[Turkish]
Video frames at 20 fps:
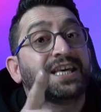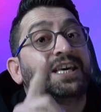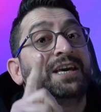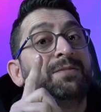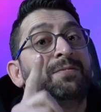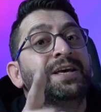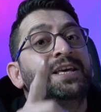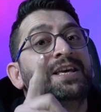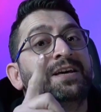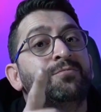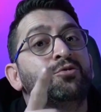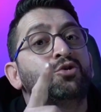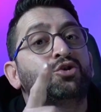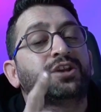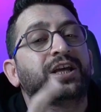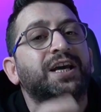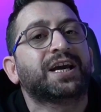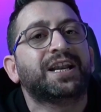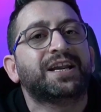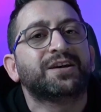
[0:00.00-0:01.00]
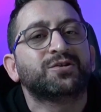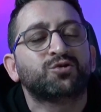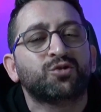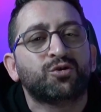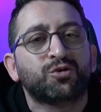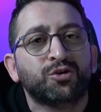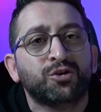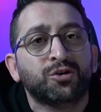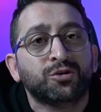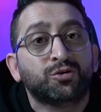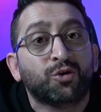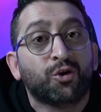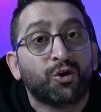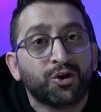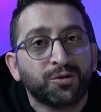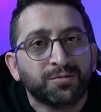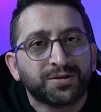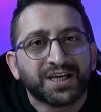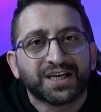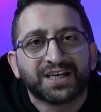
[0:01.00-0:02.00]
2023'te gelen soruyu
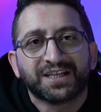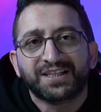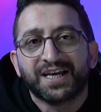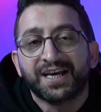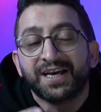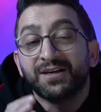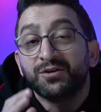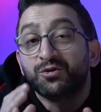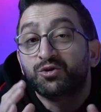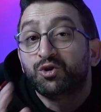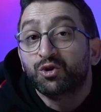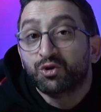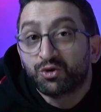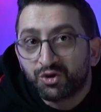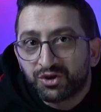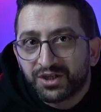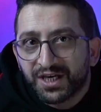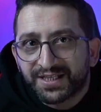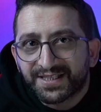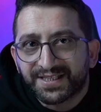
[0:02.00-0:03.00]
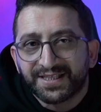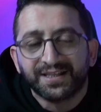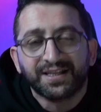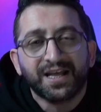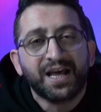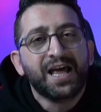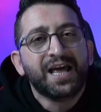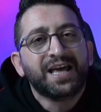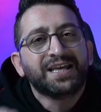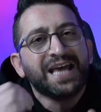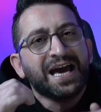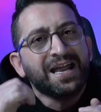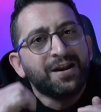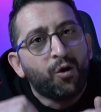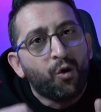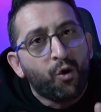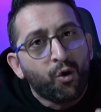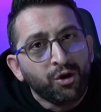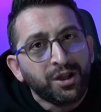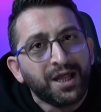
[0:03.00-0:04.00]
doğru bir şekilde çözeceksin.
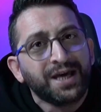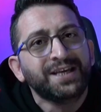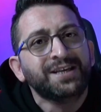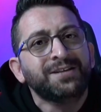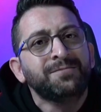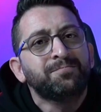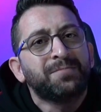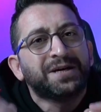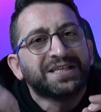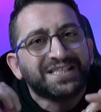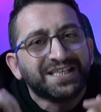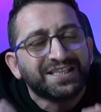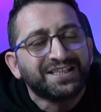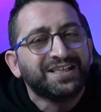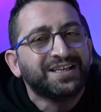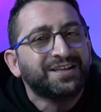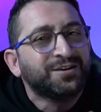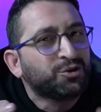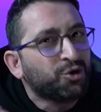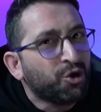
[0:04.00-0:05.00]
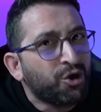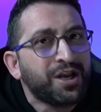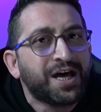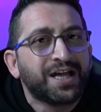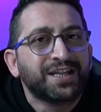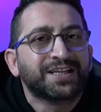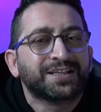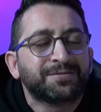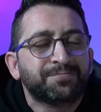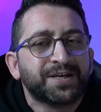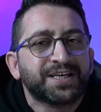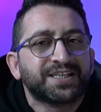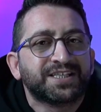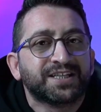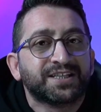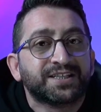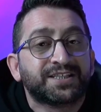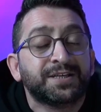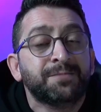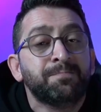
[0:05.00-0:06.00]
Yani olayın basitliğini şöyle
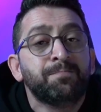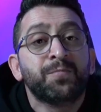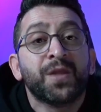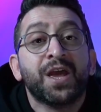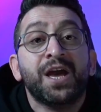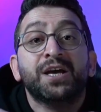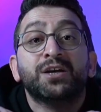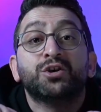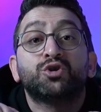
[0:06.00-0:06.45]
anlatmaya çalışayım.